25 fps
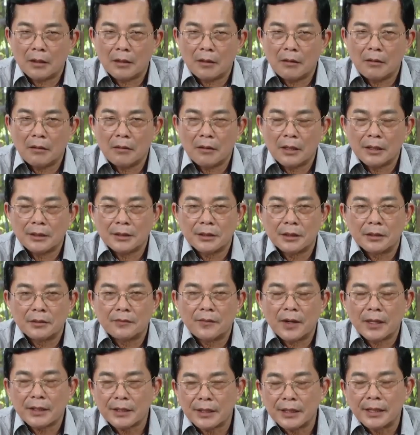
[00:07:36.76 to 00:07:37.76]
có cái sự
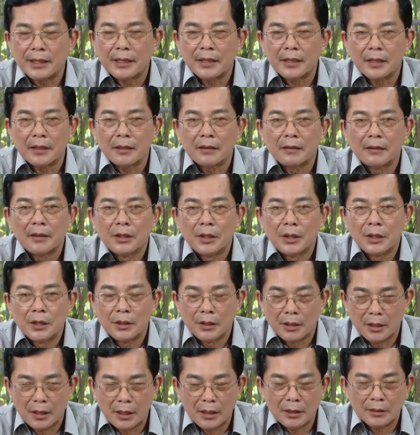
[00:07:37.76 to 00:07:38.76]
phát triển
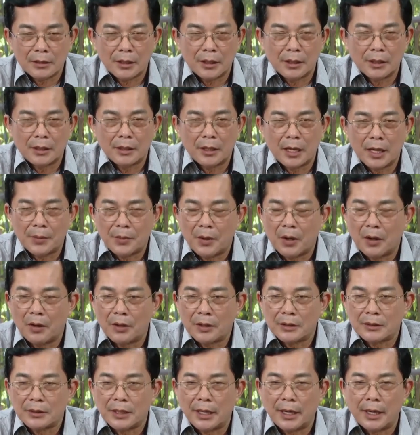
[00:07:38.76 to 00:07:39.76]
thì hiệp
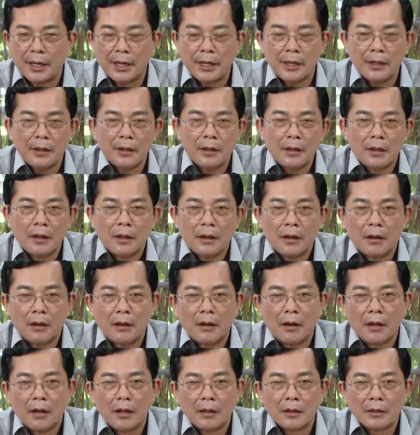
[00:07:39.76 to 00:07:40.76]
hội sẽ
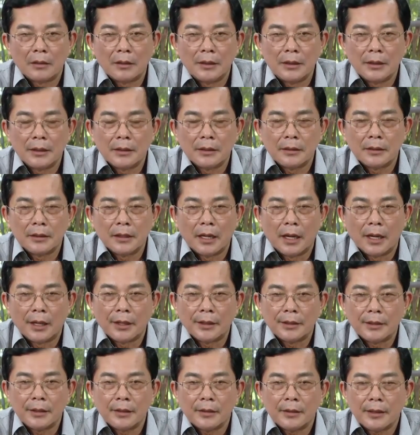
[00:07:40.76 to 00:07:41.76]
liên
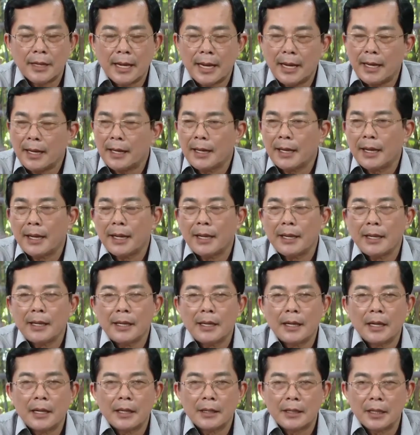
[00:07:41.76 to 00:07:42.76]
hệ với các
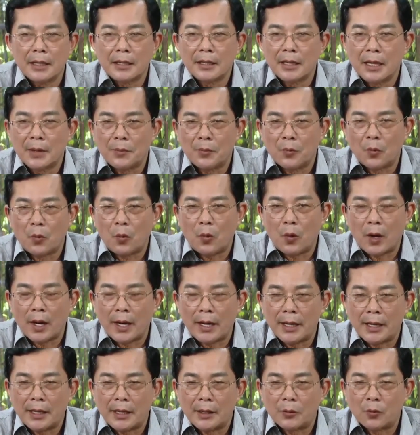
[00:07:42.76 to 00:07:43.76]
cái doanh nghiệp
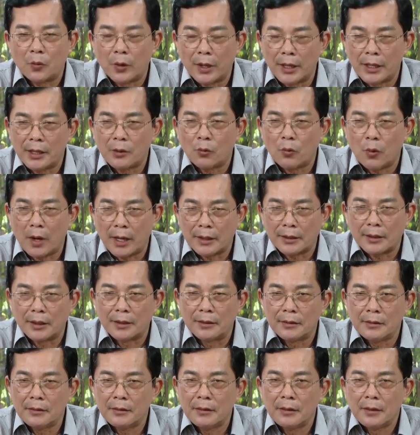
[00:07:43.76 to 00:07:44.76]
ngoài huyện, ngoài
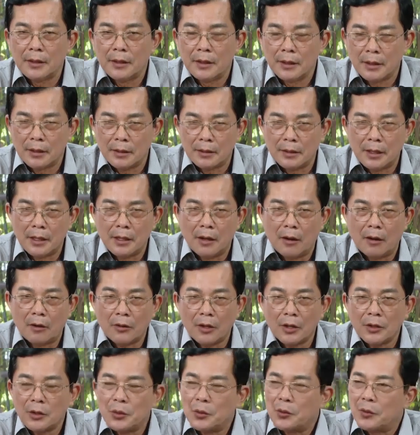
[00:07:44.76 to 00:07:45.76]
tỉnh để họ
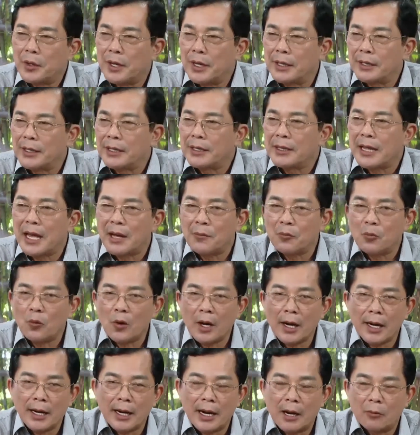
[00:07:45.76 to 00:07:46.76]
có điều kiện đi tham
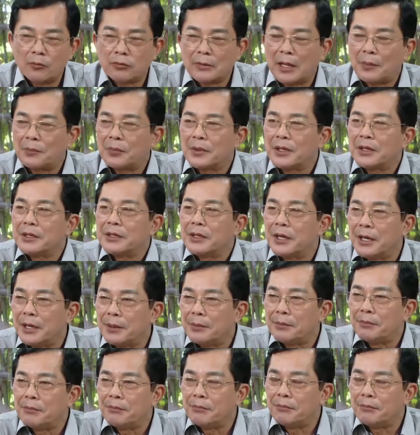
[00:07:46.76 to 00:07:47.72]
quan, học tập kinh nghiệm.